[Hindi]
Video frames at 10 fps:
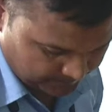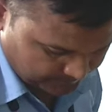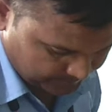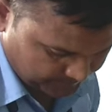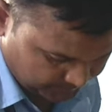
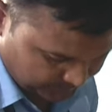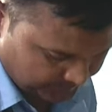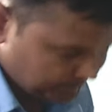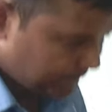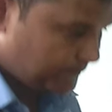हम अगर
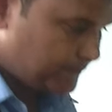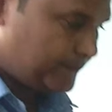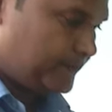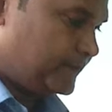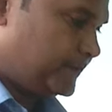स्क्रैप से
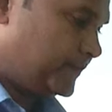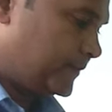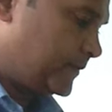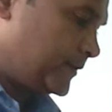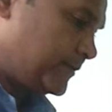पुराना
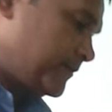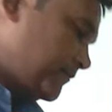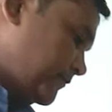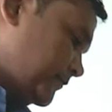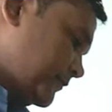सेटअप
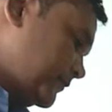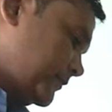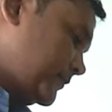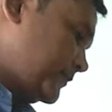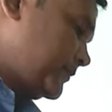अगर रेडी
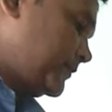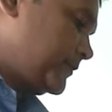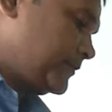कर रहे हैं